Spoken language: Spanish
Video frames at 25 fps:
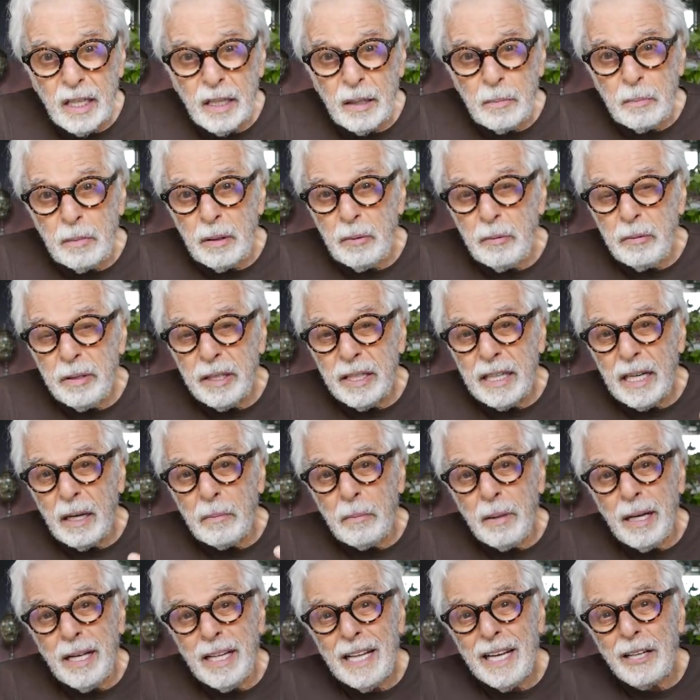mi
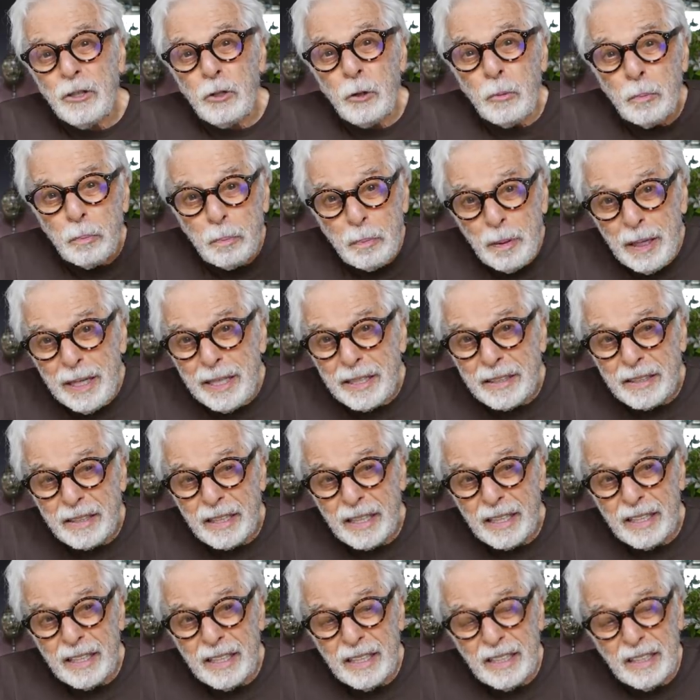bienamada
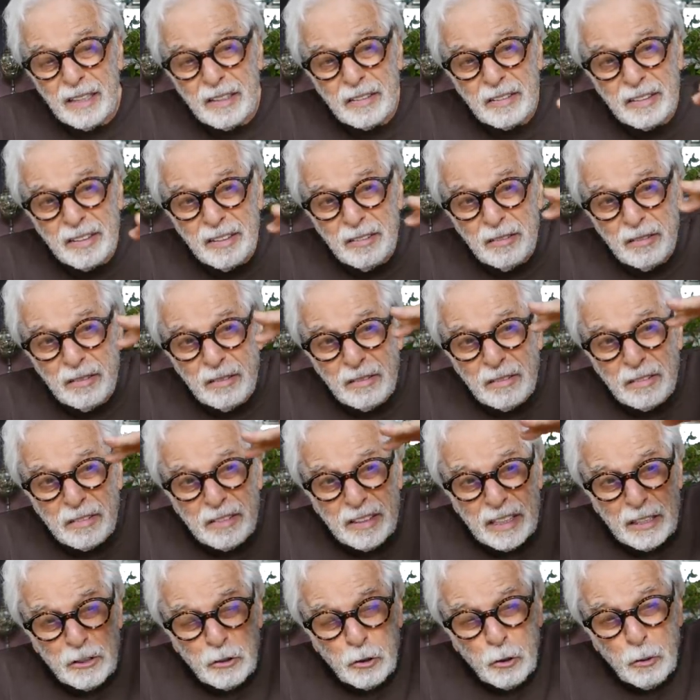completa, es decir, un
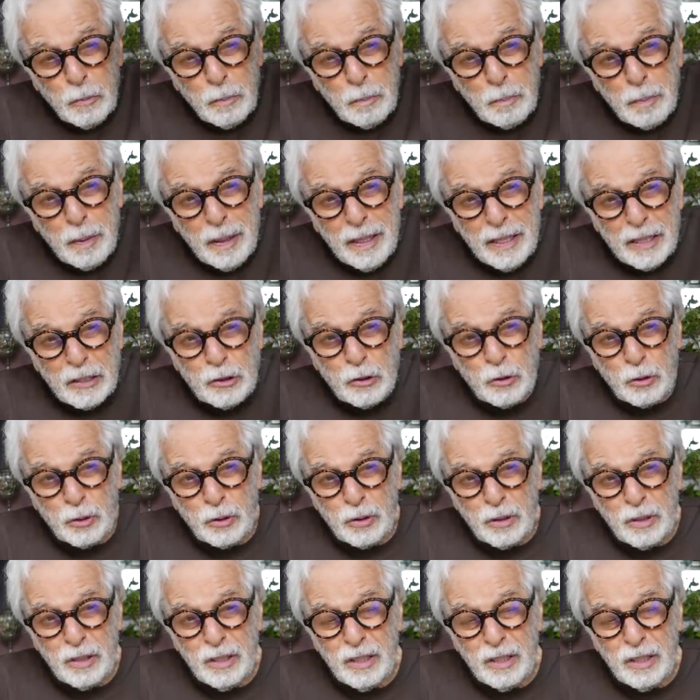ser completo.